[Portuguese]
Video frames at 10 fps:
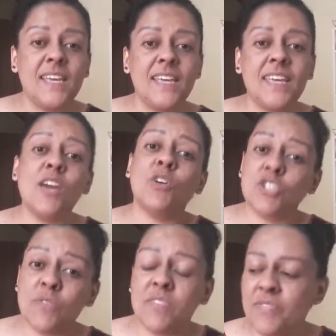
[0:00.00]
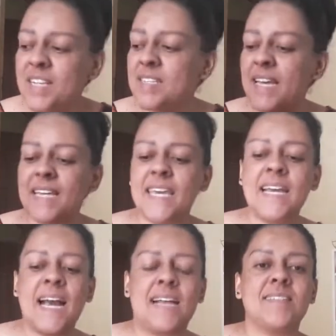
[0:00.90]
E eu resolvi fazer aqui
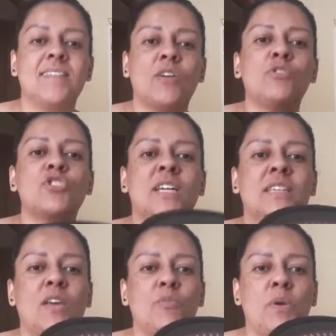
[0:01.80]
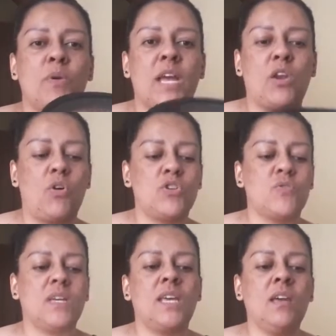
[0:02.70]
em casa. Então eu já tenho o meu
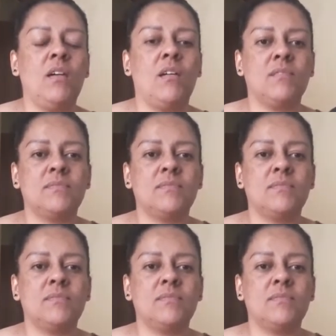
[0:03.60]
relógio aqui, ó,